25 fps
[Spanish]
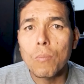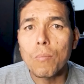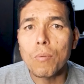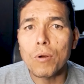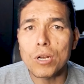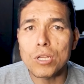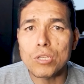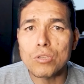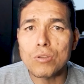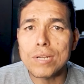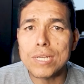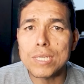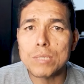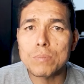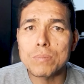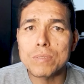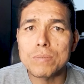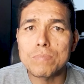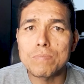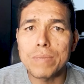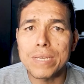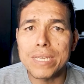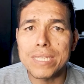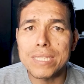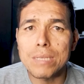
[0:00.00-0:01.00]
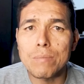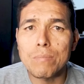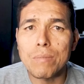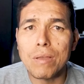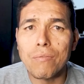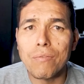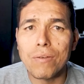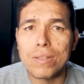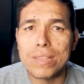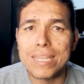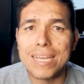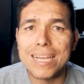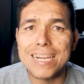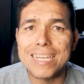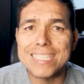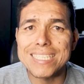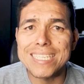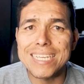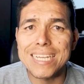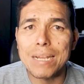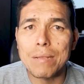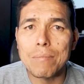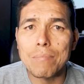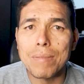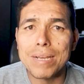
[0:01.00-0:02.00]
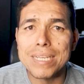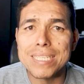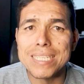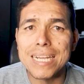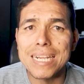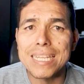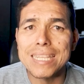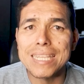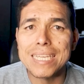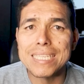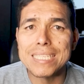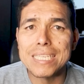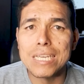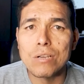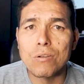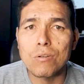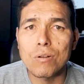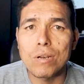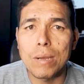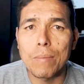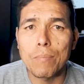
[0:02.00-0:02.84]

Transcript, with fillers: por eso las víctimas fatales eran más altas que con